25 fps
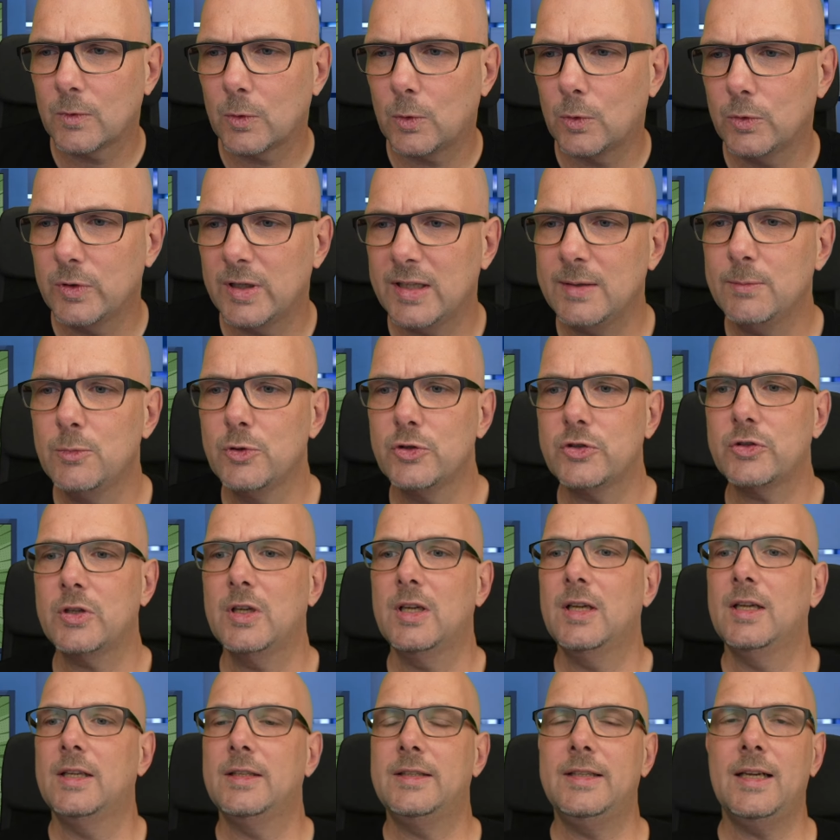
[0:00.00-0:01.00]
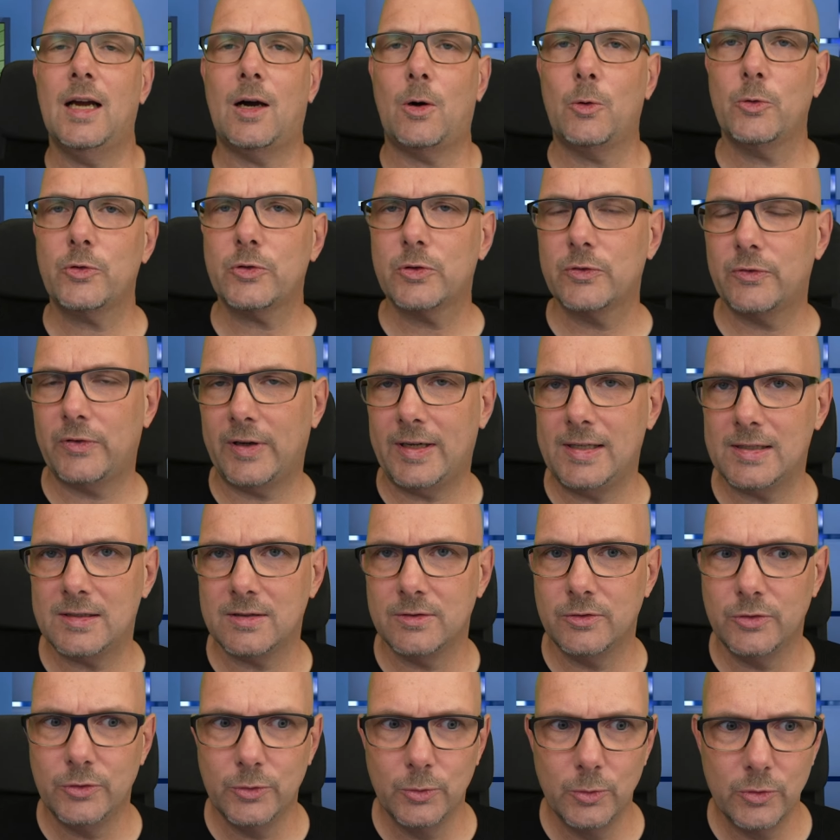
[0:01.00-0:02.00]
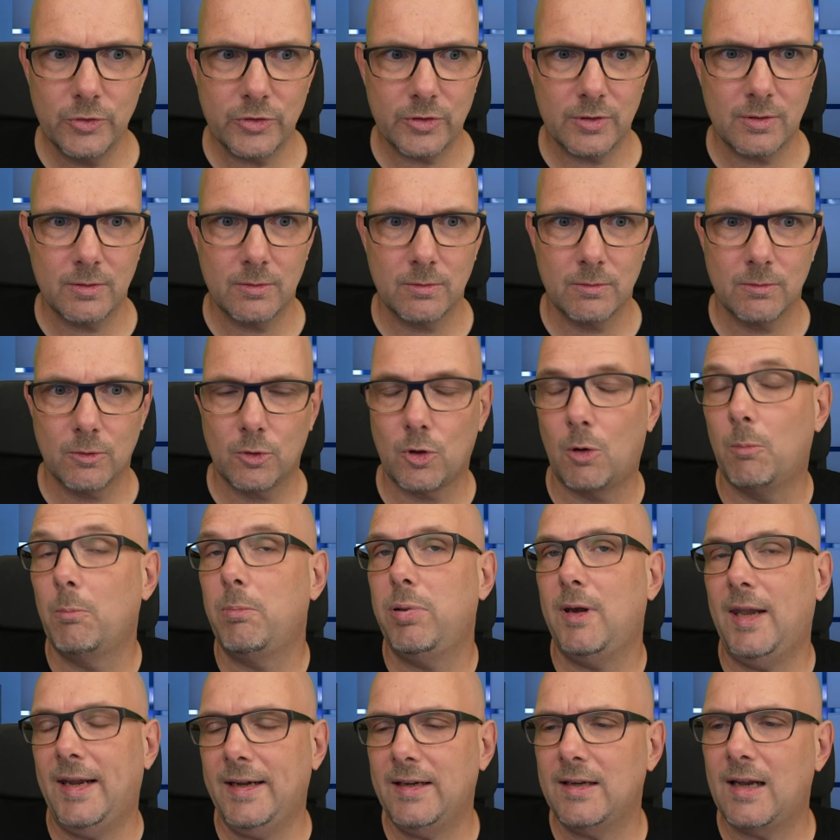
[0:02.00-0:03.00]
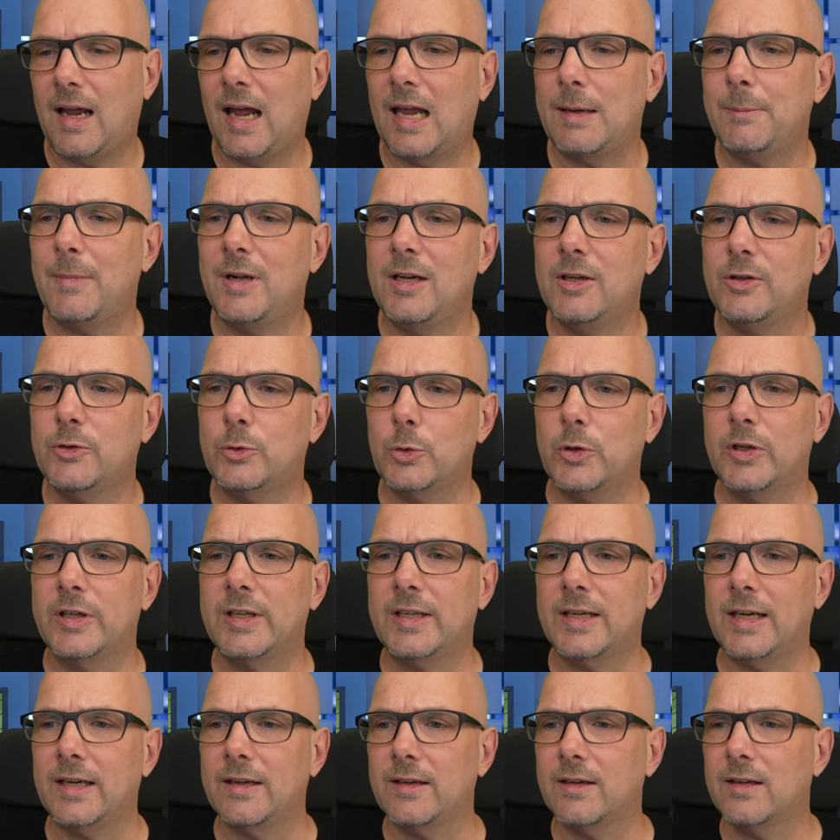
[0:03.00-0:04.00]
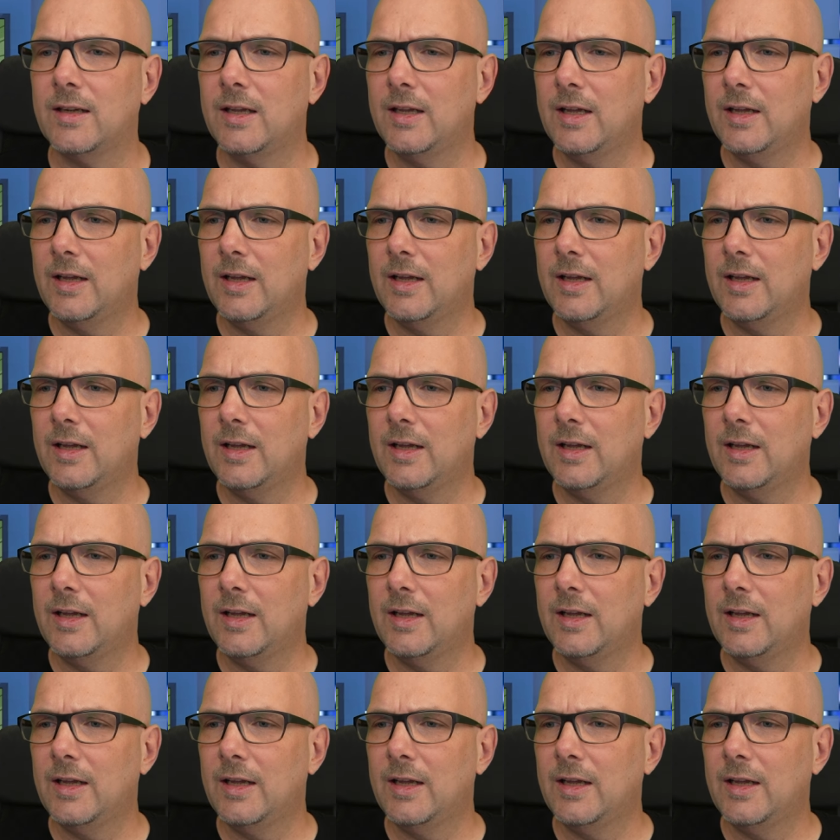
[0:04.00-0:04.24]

und ich muss die ausgewählten News komplett einmal durchgehen.